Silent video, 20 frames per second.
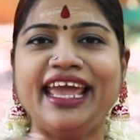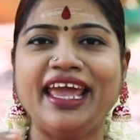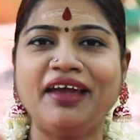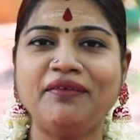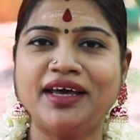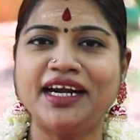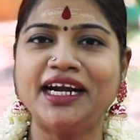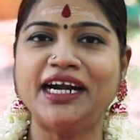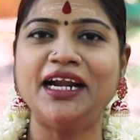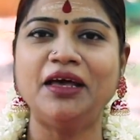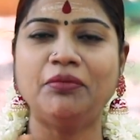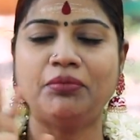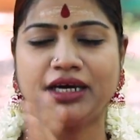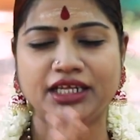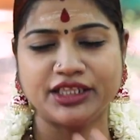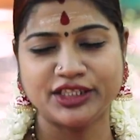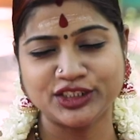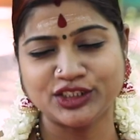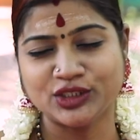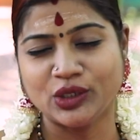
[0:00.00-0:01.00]
தேவர்களை
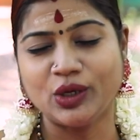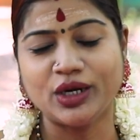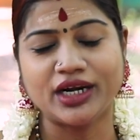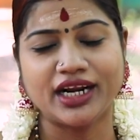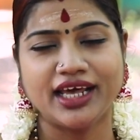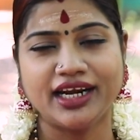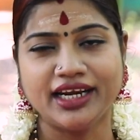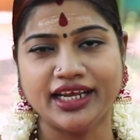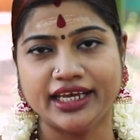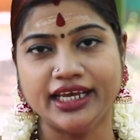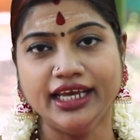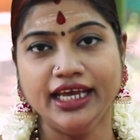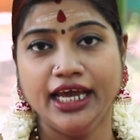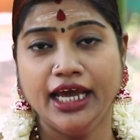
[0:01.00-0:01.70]
பார்த்து சொல்றாரு